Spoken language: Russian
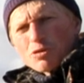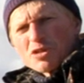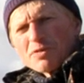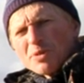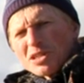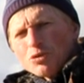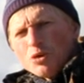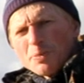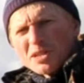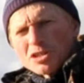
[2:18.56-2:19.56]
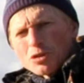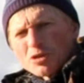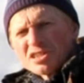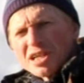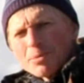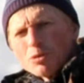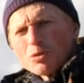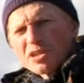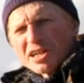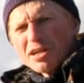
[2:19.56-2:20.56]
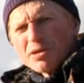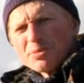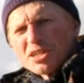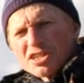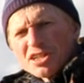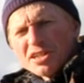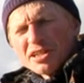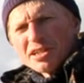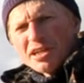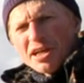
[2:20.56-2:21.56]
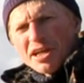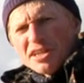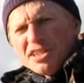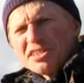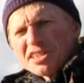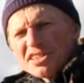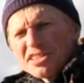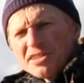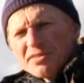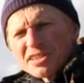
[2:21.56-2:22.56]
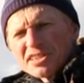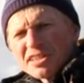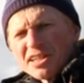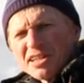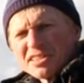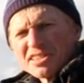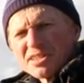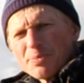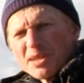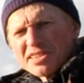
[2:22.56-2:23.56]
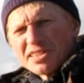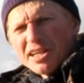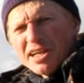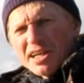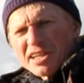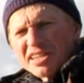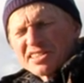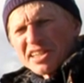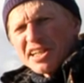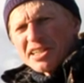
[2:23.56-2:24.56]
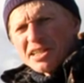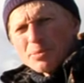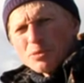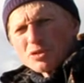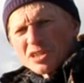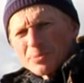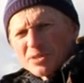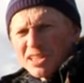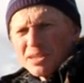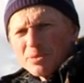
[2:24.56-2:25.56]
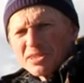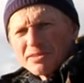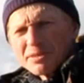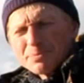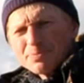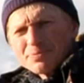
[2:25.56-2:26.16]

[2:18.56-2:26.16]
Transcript: уже вплотную подошло к самому краю обнажения и интенсивно стало засыпаться как строительным мусором, так и бытовым.